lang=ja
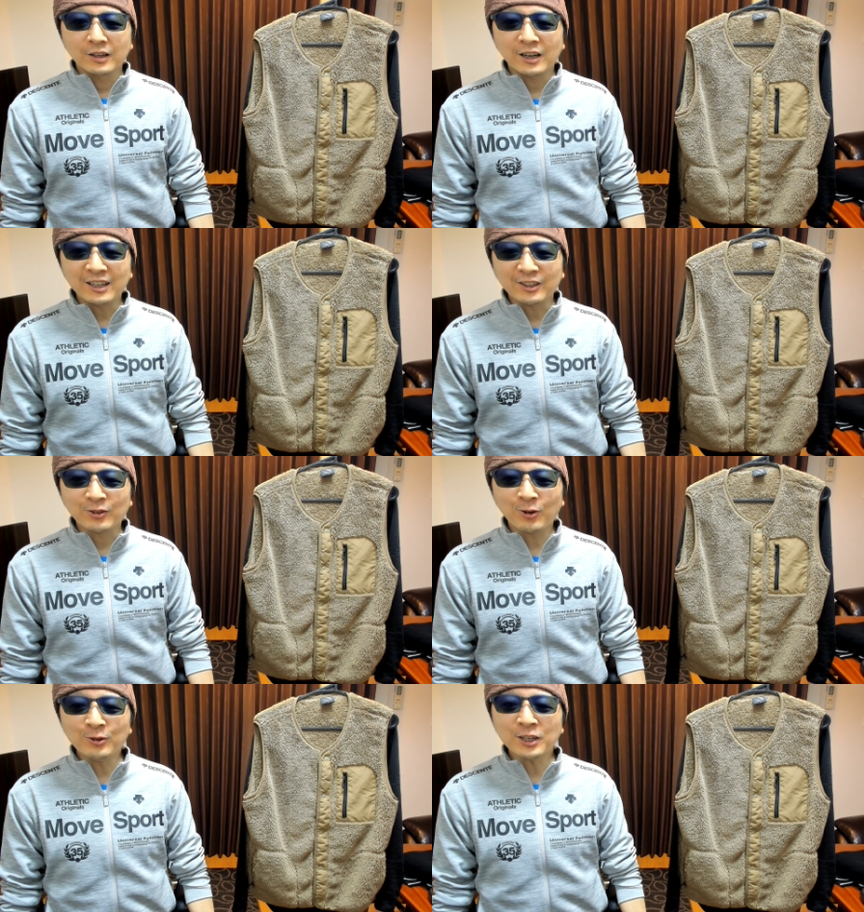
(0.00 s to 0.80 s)
はい、
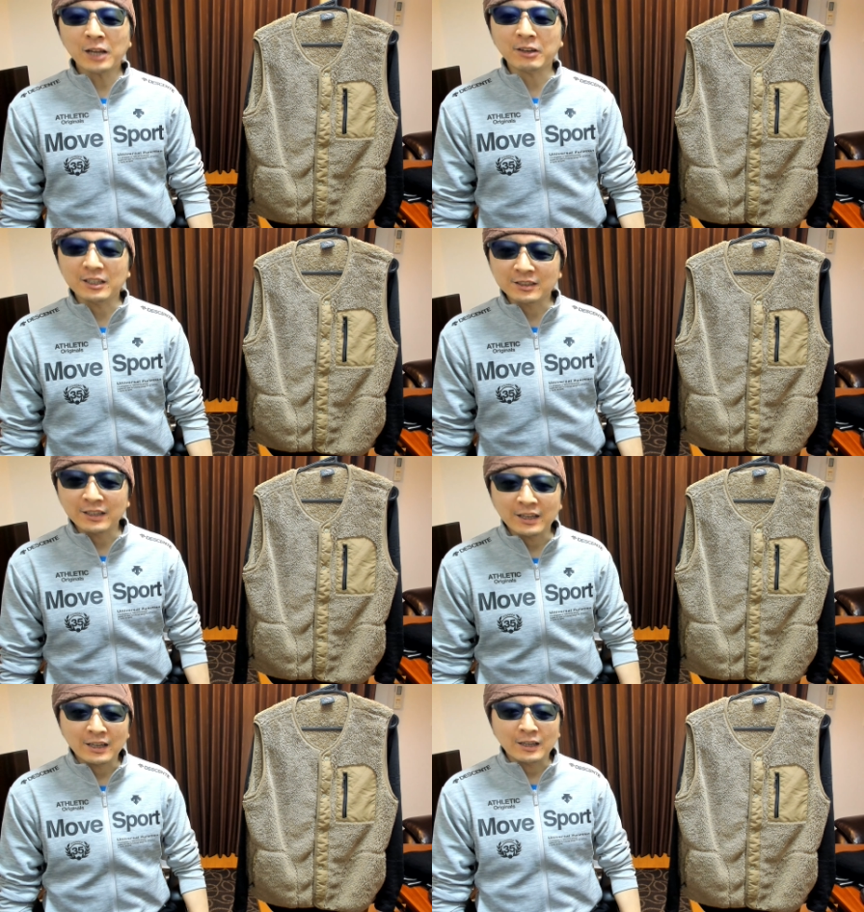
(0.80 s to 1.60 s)
今回はです
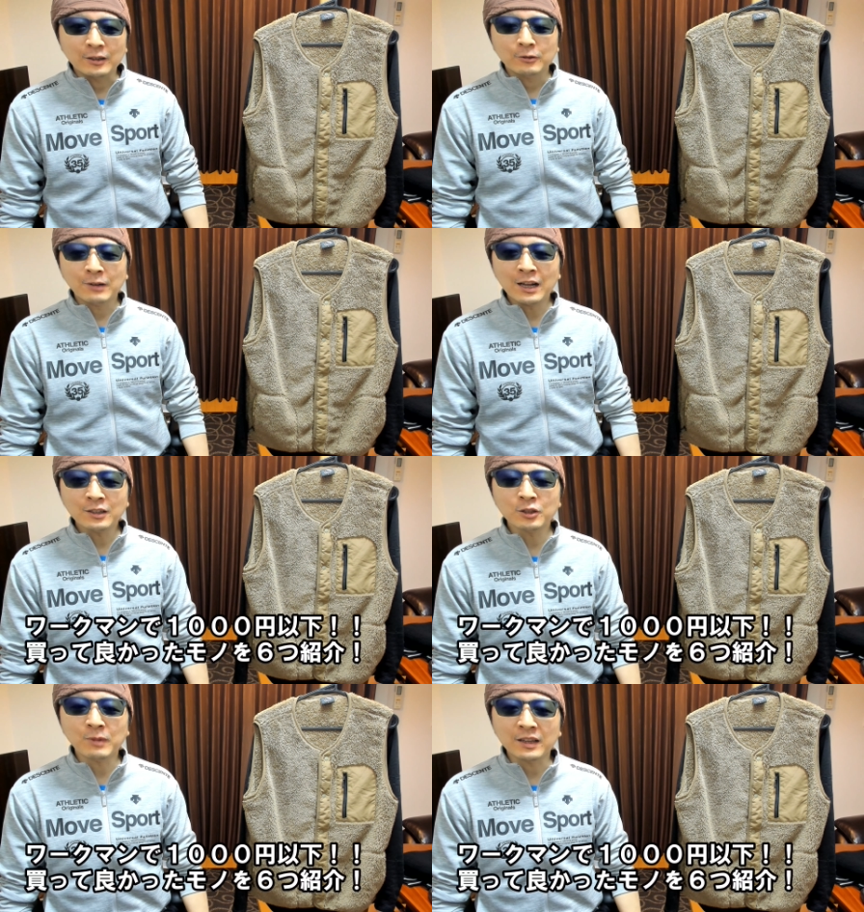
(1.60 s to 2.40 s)
ね、
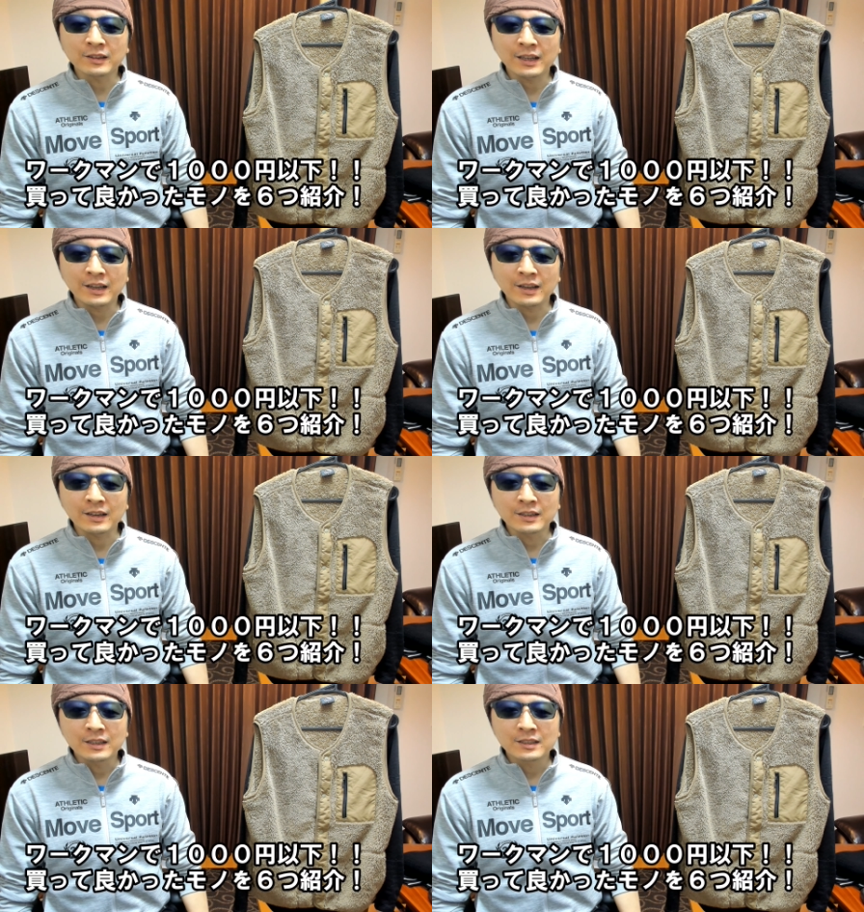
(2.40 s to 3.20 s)
ワークマンで
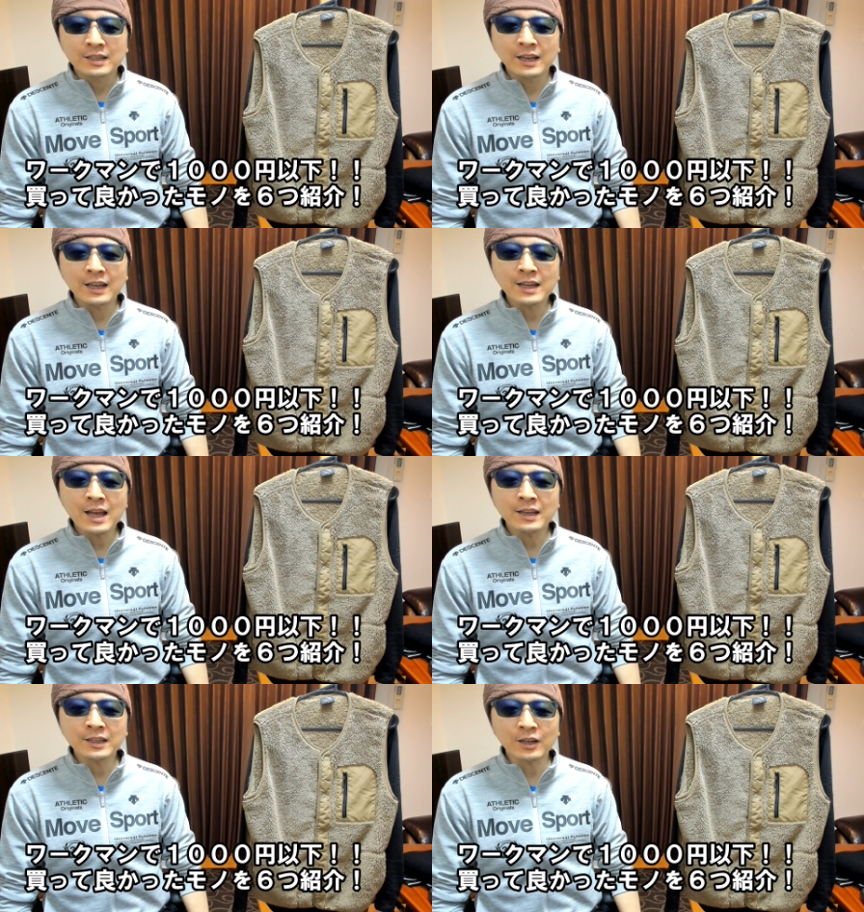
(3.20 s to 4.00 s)
1000
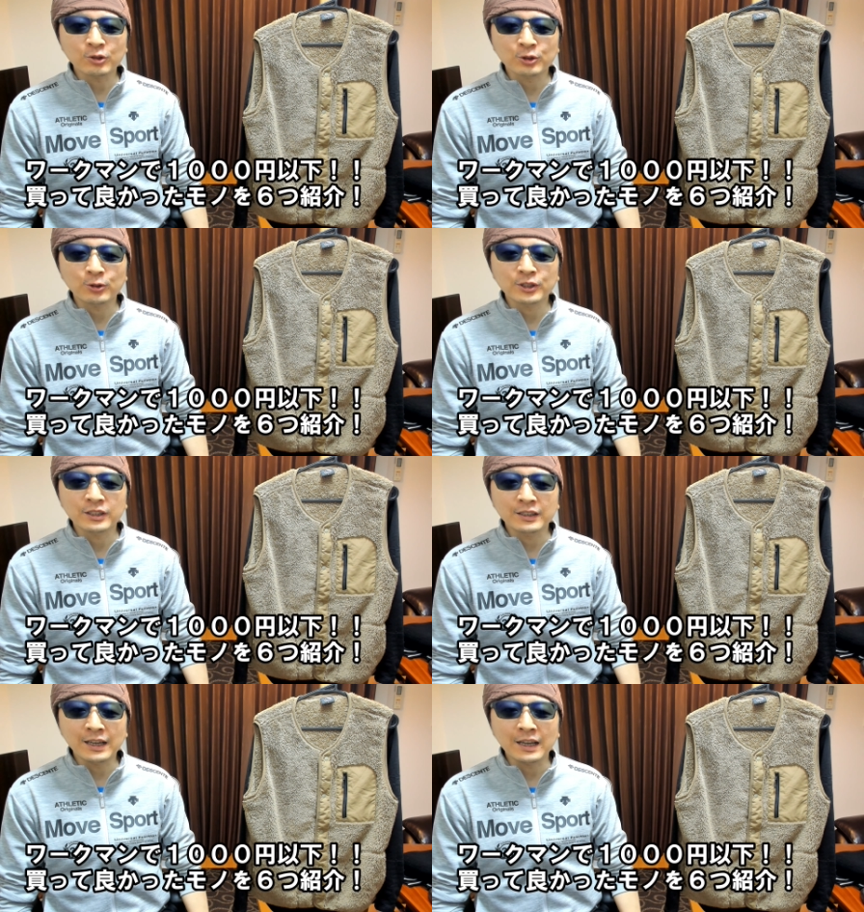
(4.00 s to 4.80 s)
円以下の商
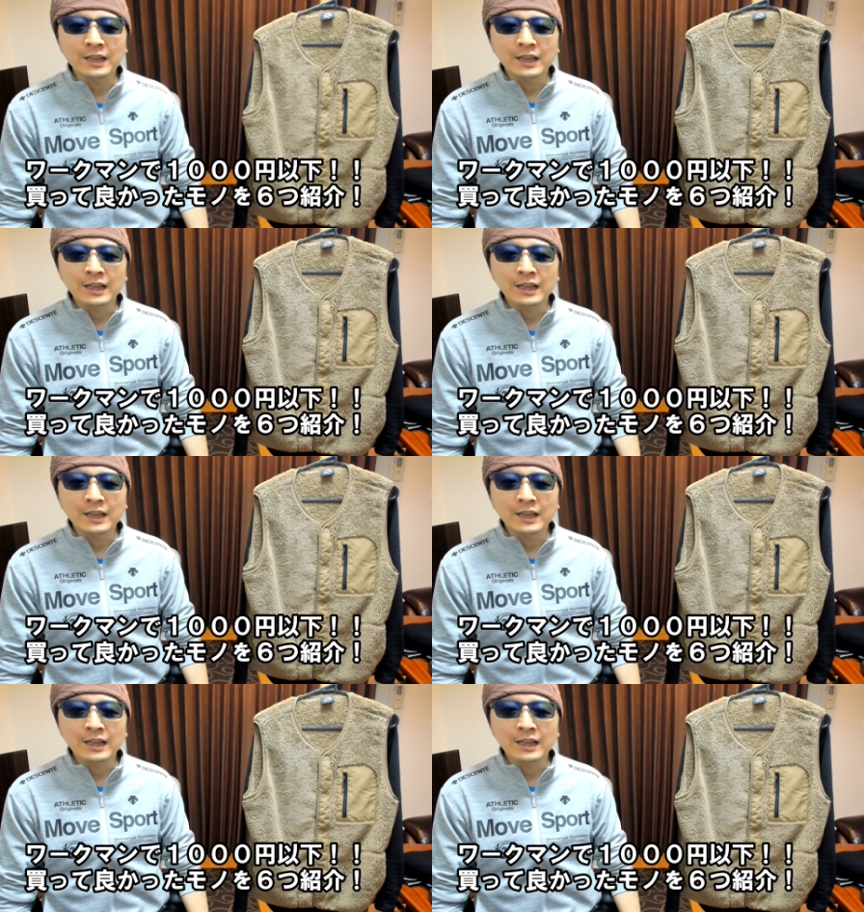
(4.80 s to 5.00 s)
品で